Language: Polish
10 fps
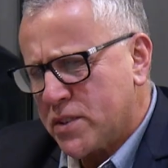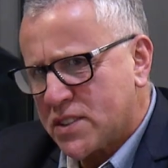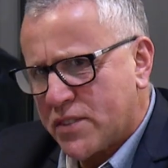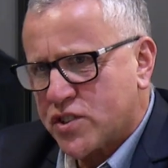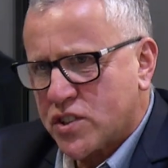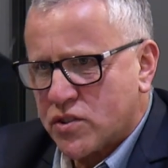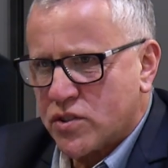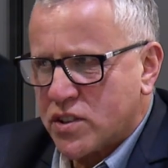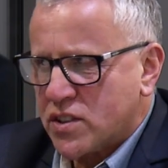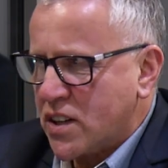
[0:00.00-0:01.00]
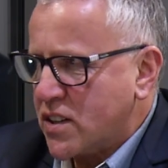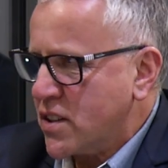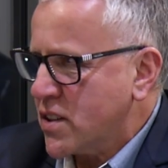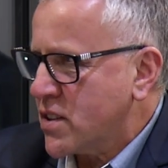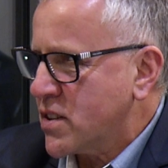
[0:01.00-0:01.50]
zawsze trochę tak e,
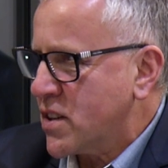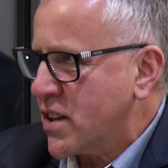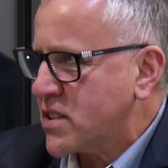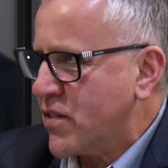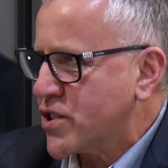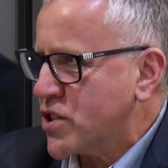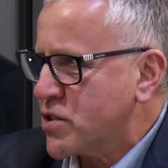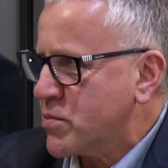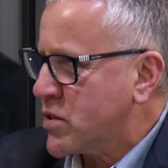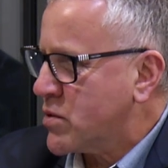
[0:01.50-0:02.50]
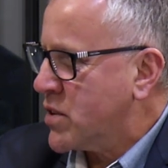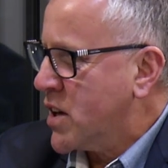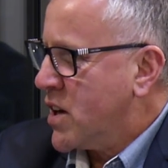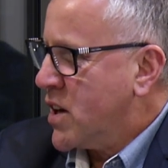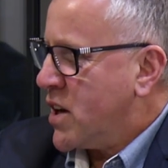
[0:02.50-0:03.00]
lekceważyliśmy tą
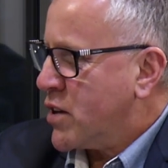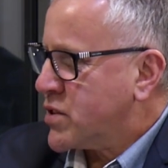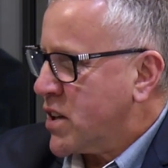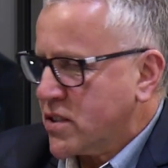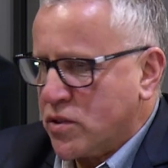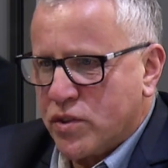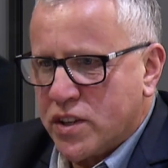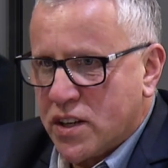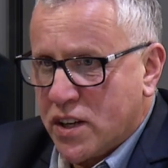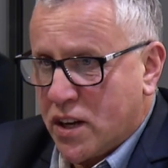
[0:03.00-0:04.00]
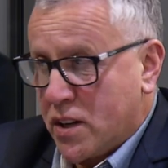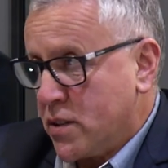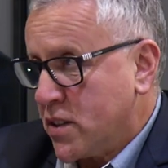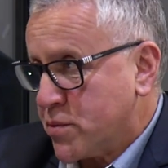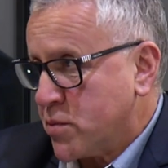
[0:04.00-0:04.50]
austriacką ligę, a
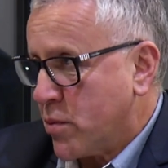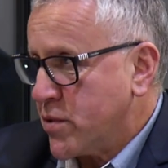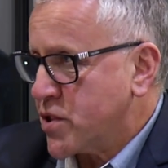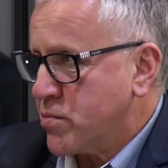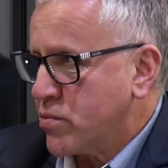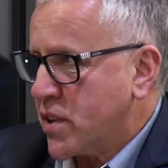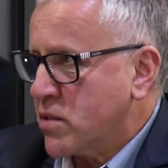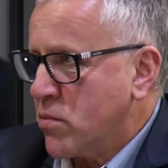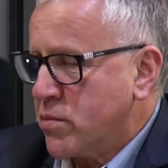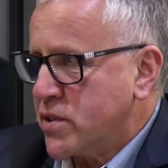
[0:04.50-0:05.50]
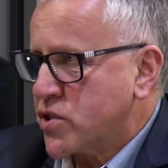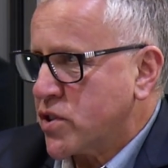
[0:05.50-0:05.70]
ja przypomnę, że był taki moment, że